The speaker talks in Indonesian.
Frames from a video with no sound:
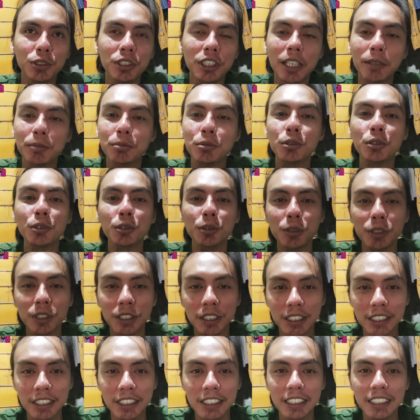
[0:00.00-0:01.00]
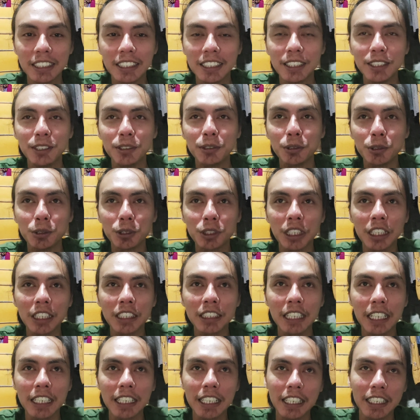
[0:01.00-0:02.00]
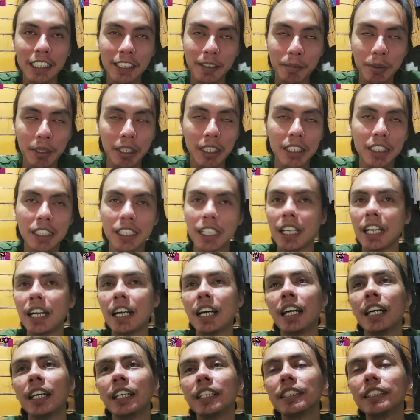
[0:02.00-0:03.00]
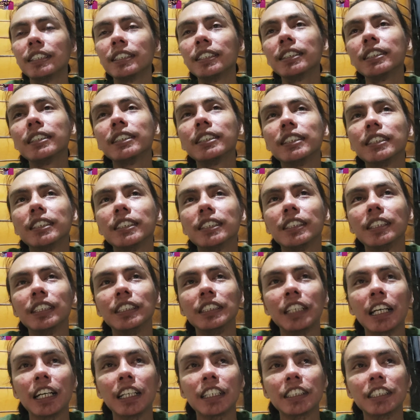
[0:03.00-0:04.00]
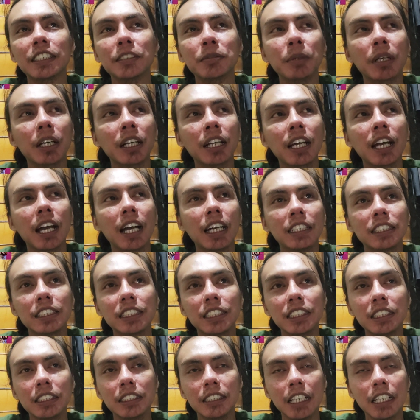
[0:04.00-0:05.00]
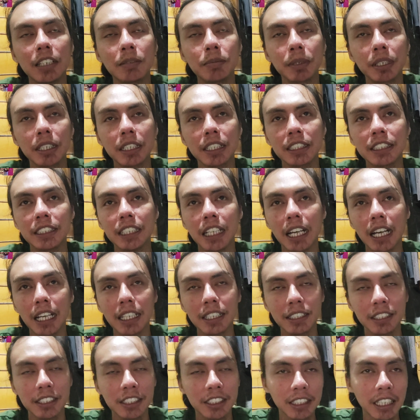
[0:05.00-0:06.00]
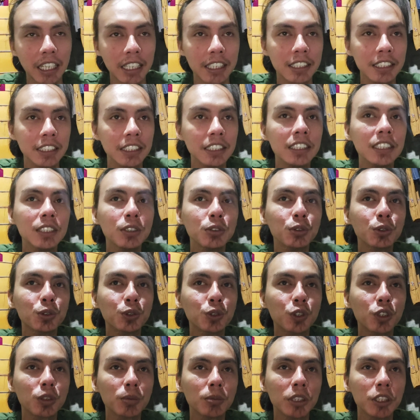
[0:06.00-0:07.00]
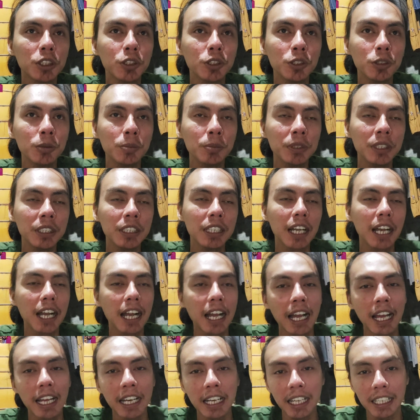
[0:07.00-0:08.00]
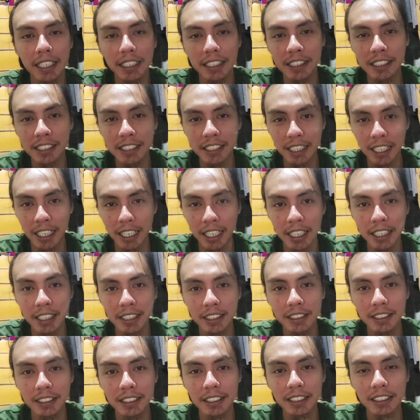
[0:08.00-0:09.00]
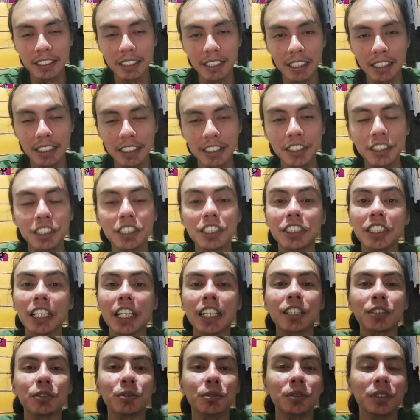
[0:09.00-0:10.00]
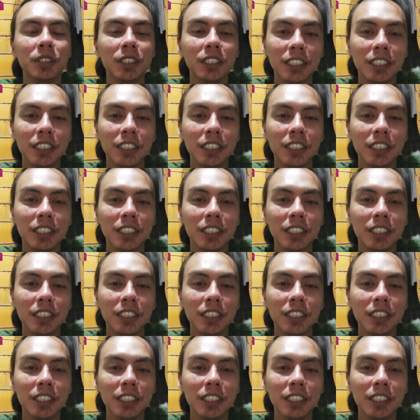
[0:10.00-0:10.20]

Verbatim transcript: dunia burung urusan saya ada pekerjaan yang dimana hasil dari pekerjaan ini tadi untuk menghidupi anak tiga dan istri satu.